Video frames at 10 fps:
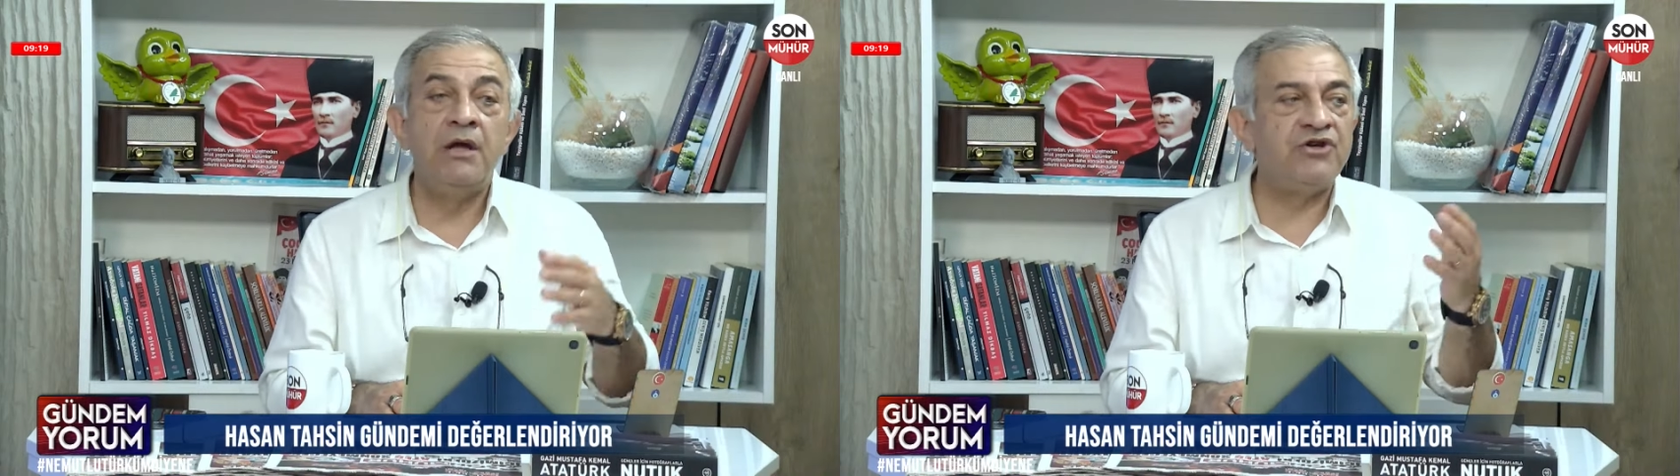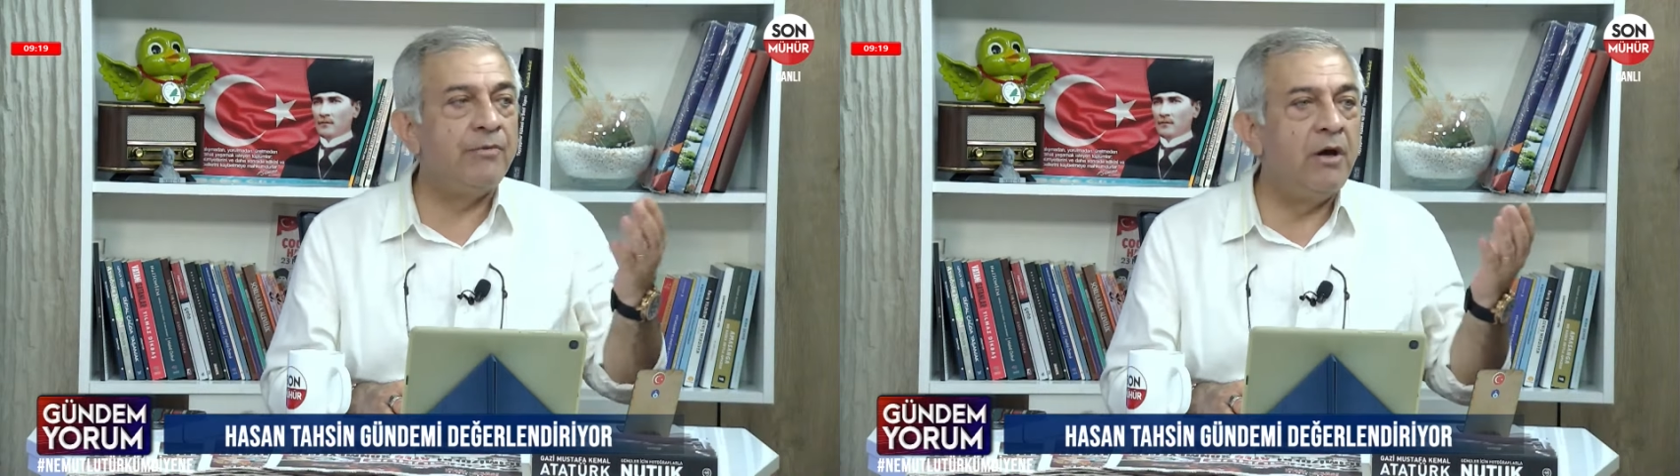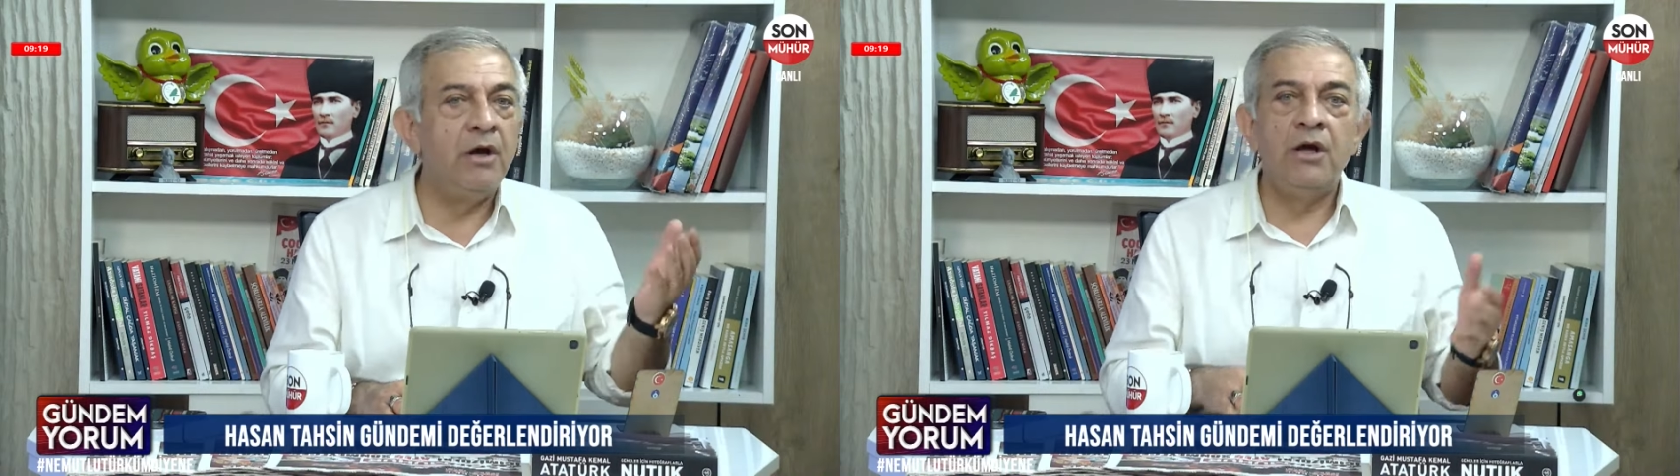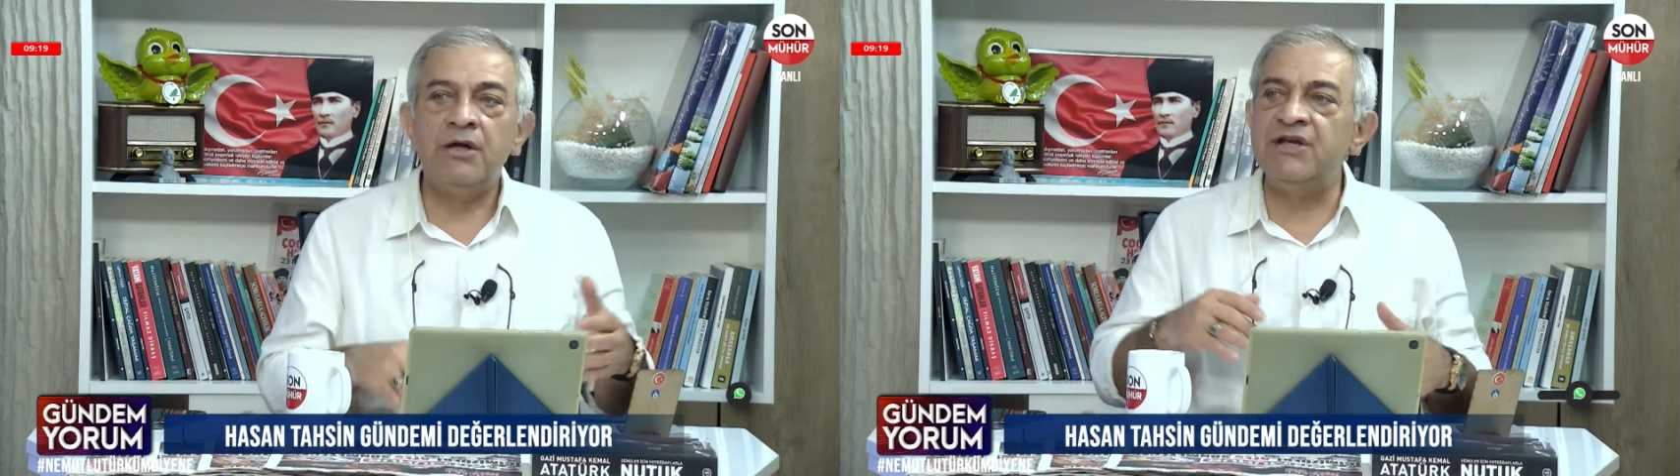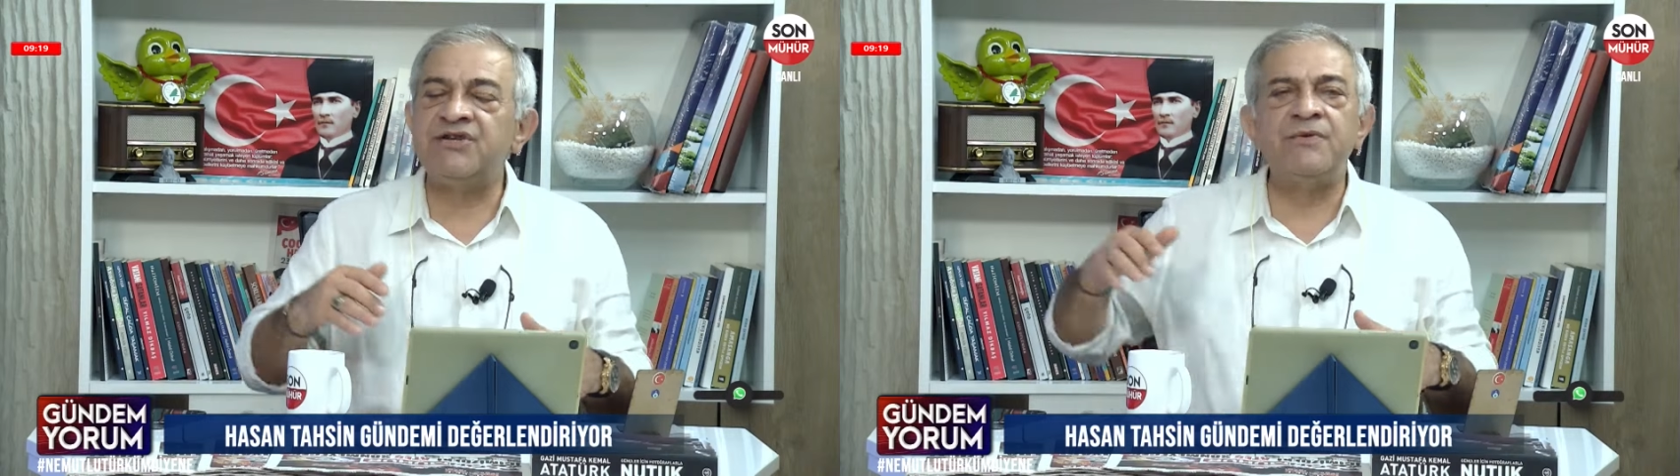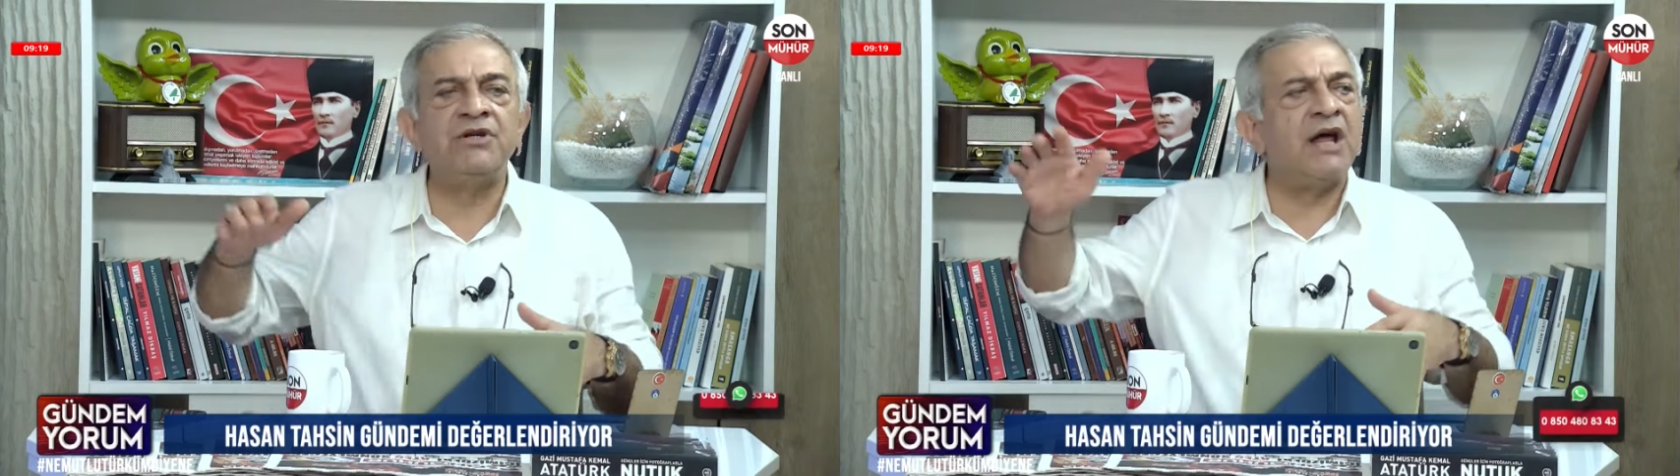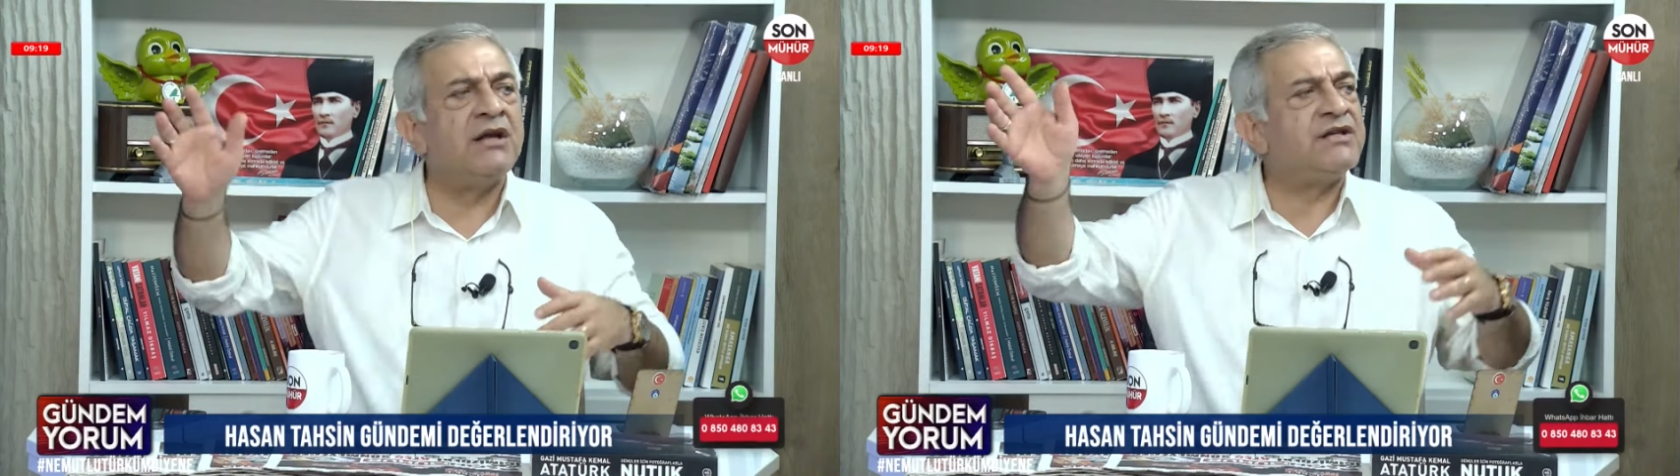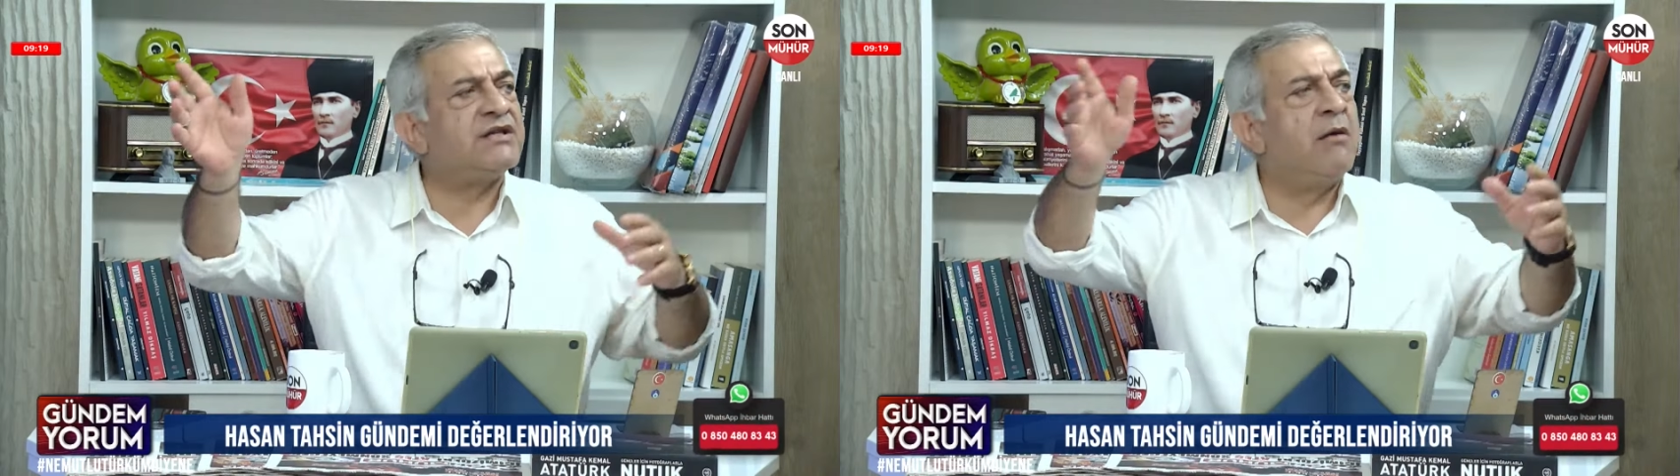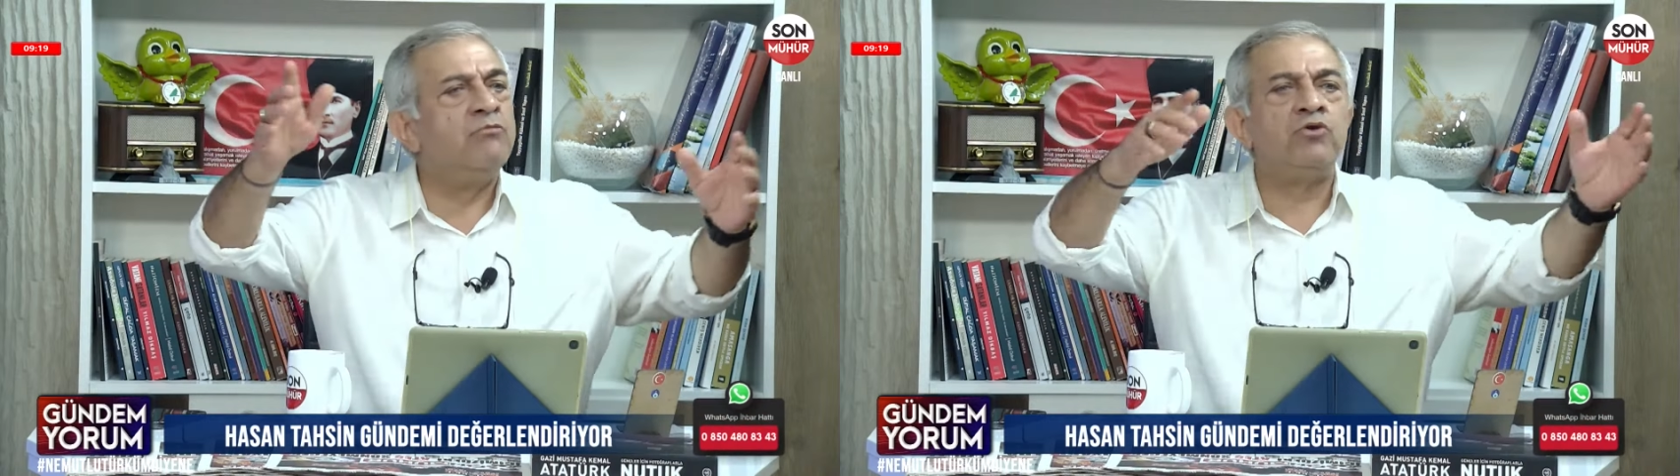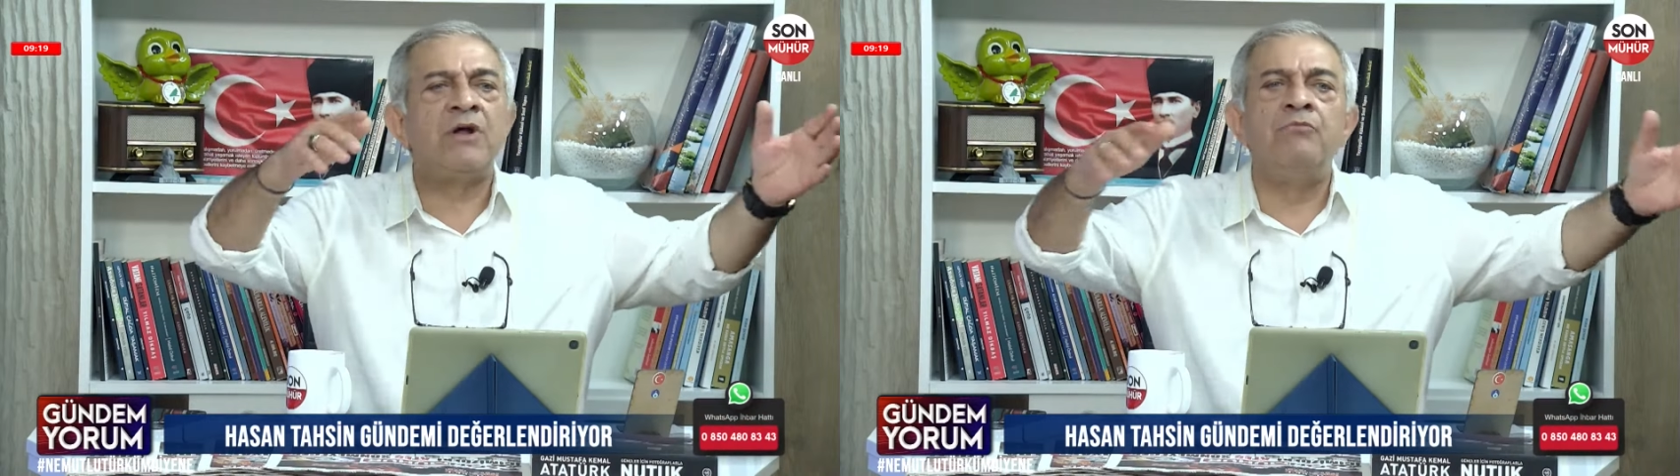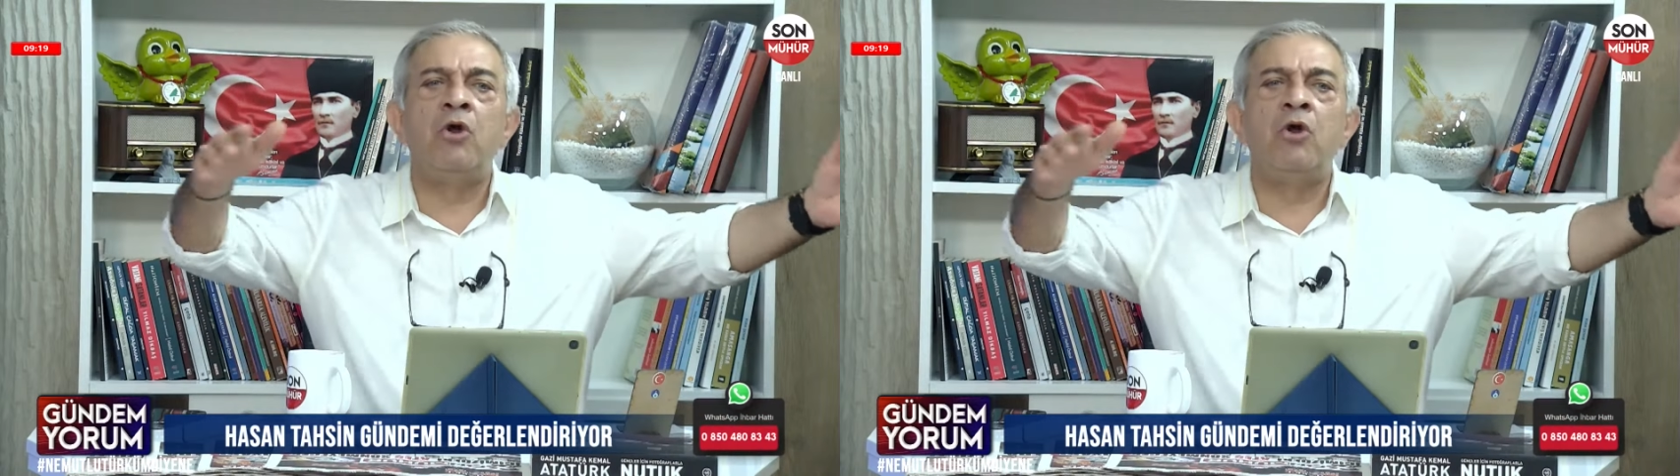Şimdi İzmir'den İstanbul'dan